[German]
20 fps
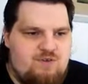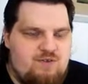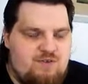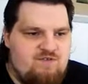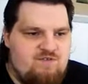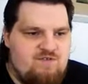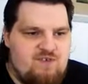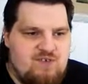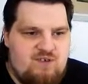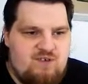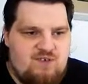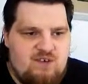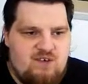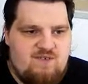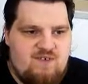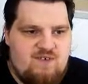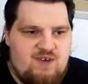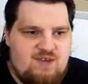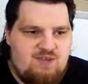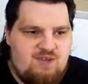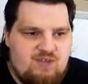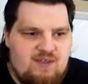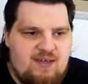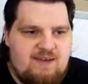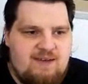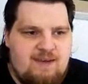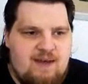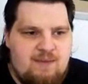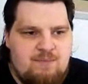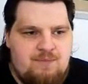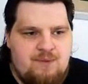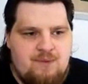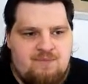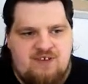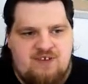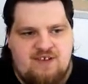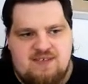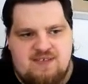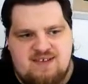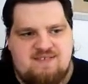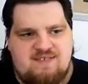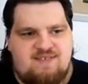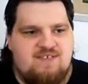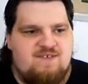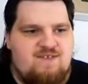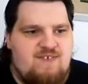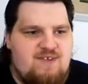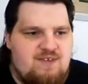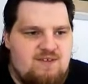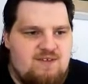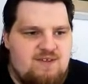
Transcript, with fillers: wir sind hier quasi sehr nah an dem Wert 26.